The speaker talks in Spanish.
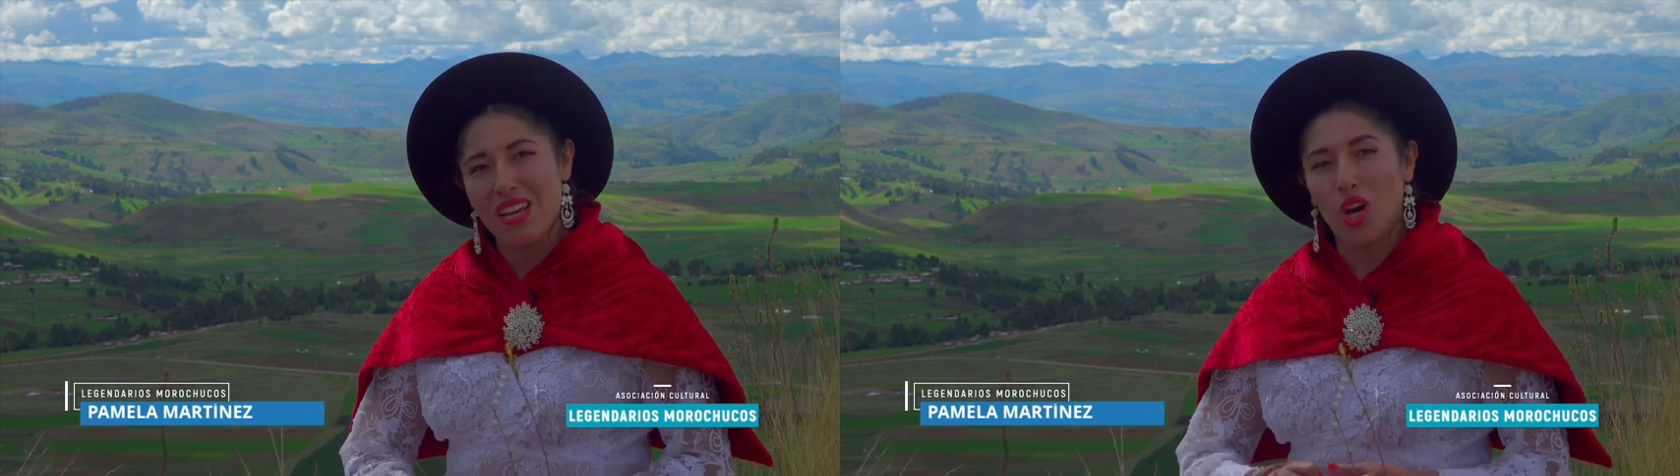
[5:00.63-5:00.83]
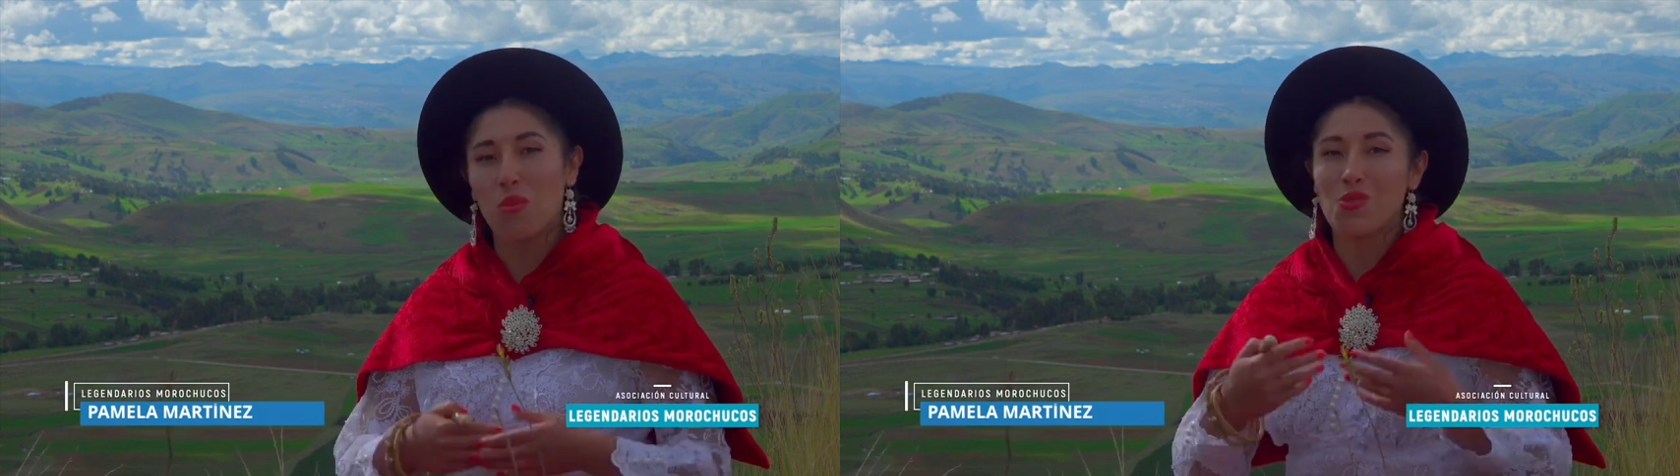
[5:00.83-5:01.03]

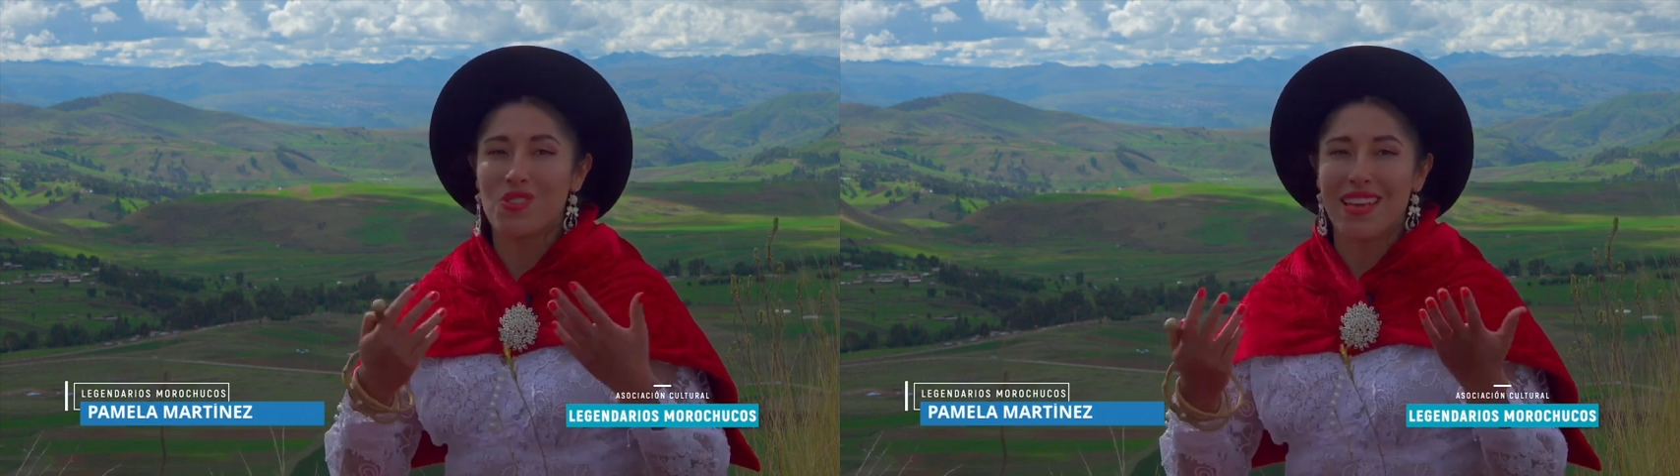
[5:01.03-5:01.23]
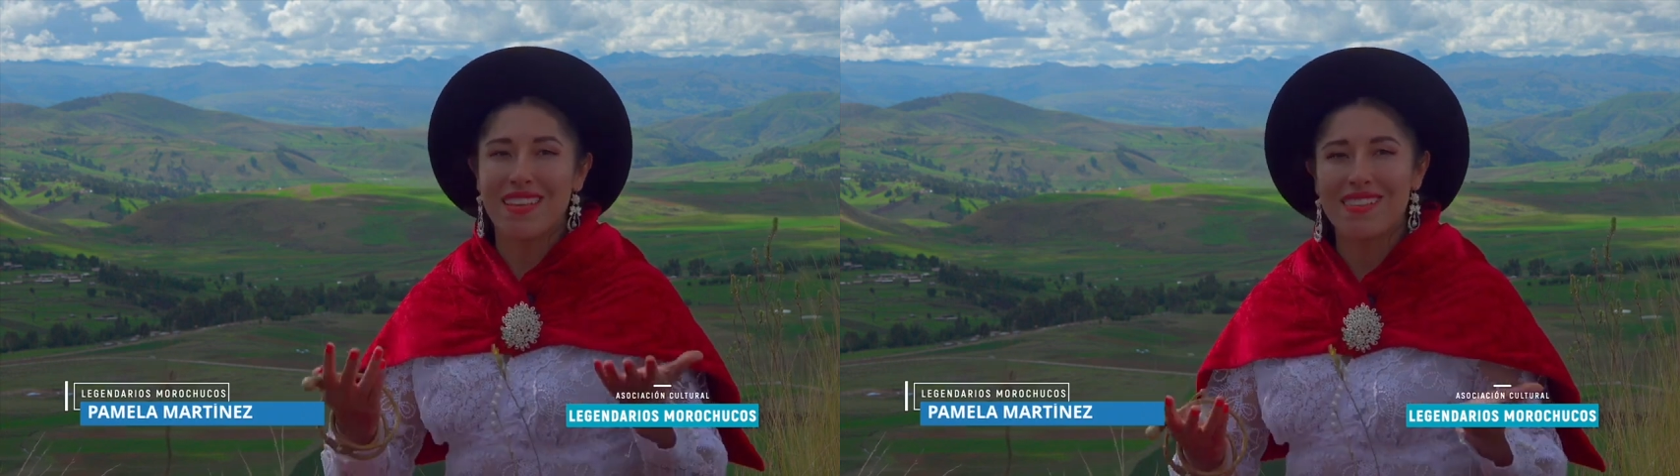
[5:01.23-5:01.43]
Como
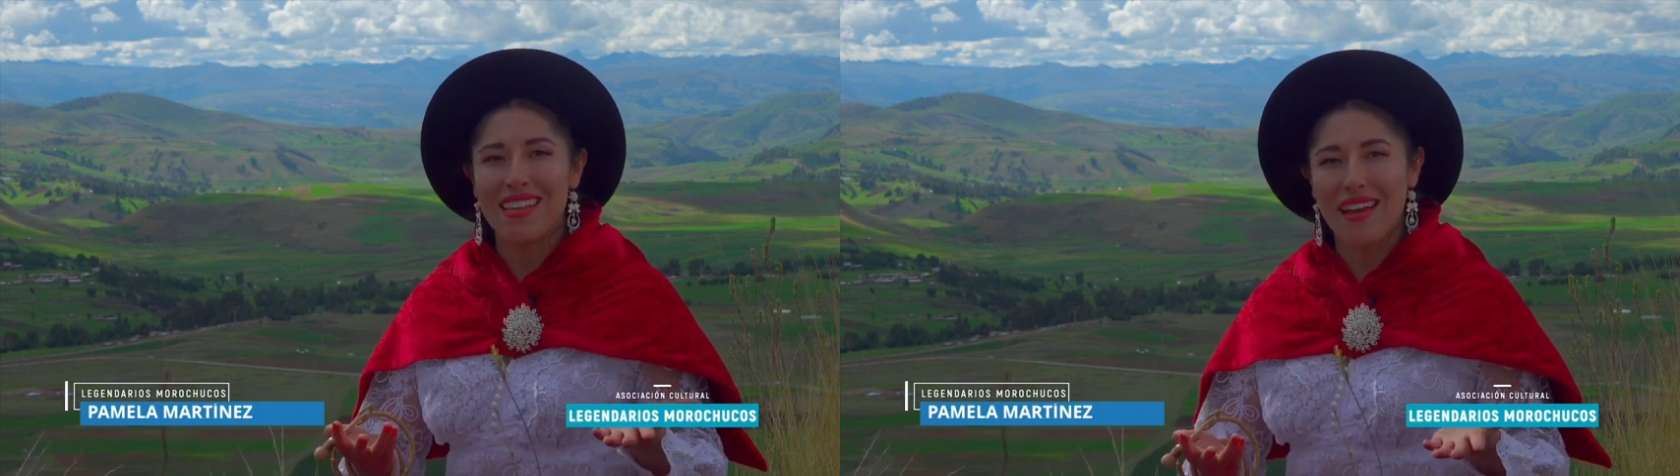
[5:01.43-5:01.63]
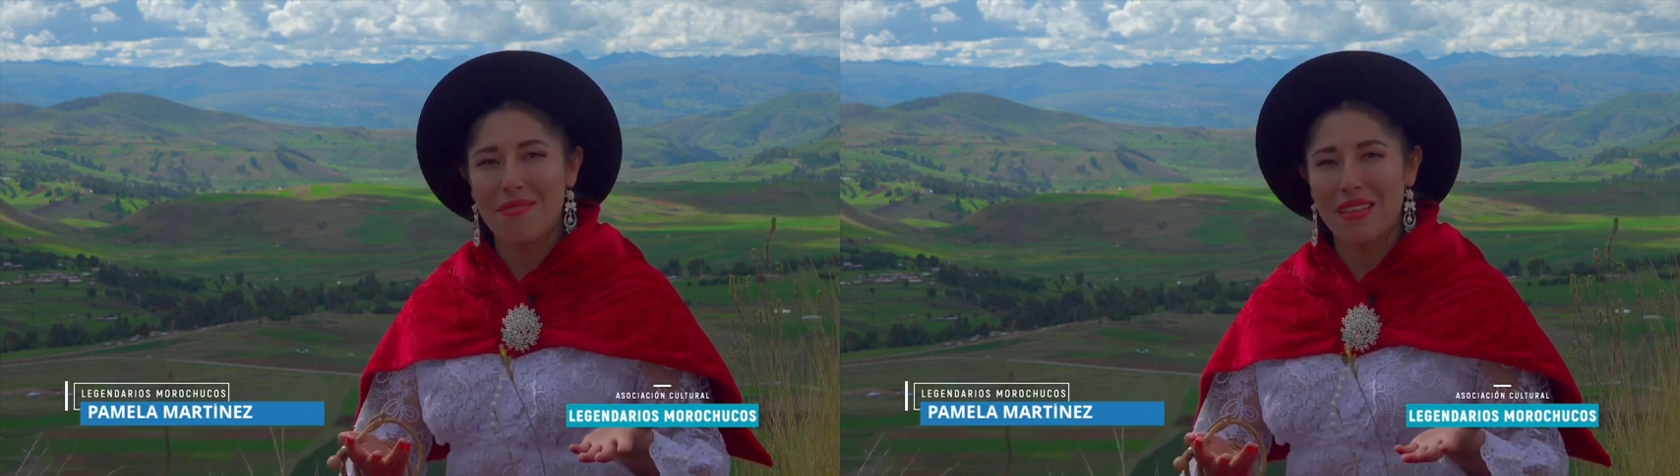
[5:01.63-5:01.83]
ustedes
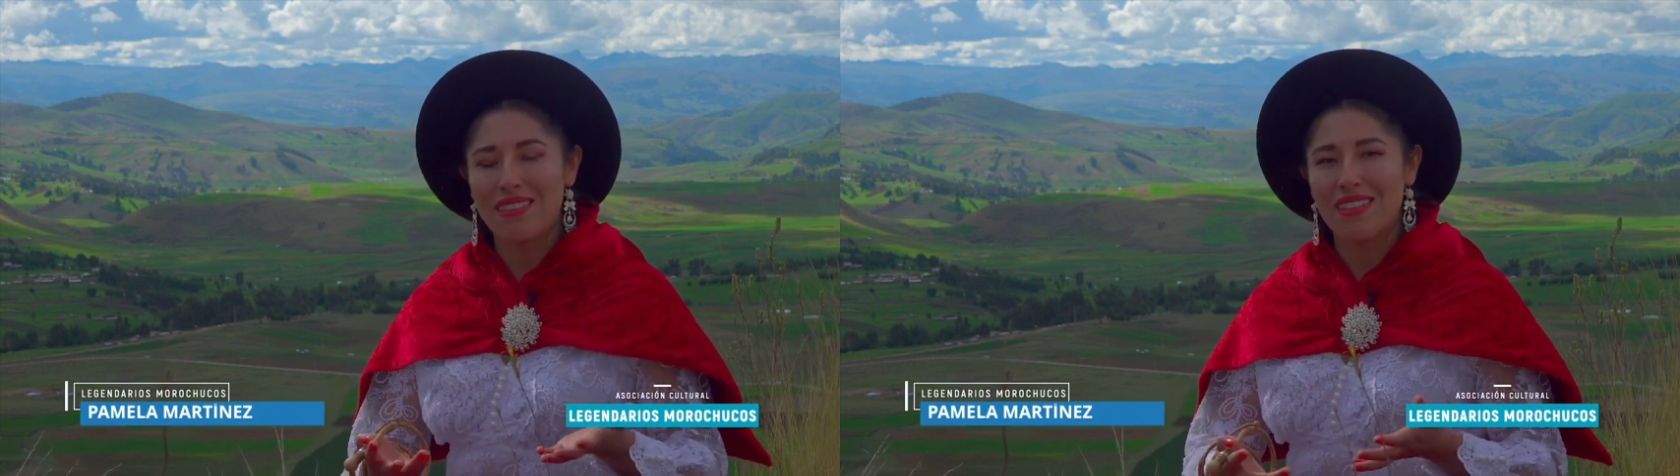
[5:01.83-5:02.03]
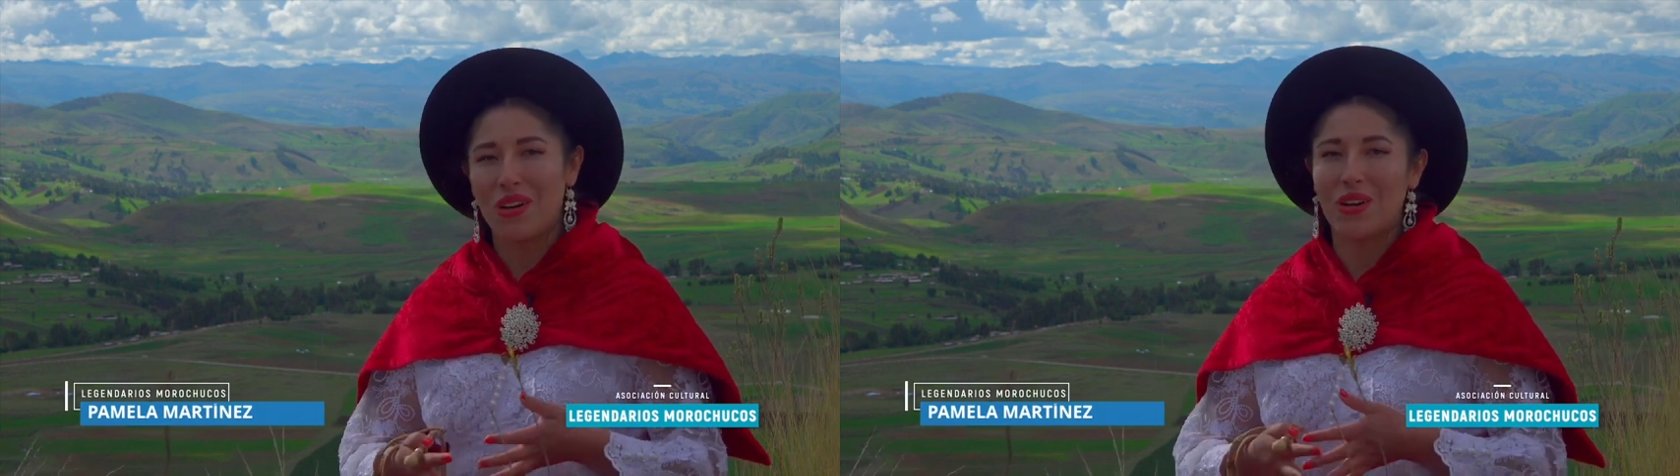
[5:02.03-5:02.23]
saben,